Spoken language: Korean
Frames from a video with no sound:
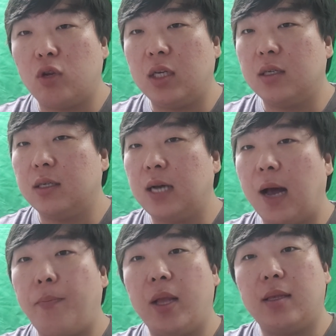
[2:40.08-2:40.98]
우리 그
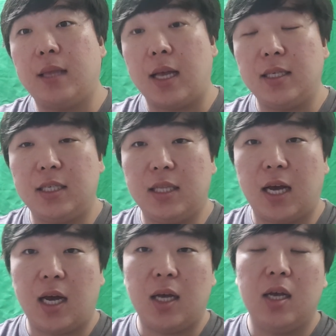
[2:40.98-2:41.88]
아파트
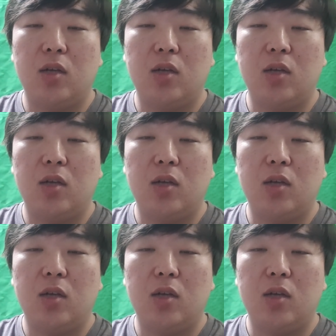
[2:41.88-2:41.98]
단지나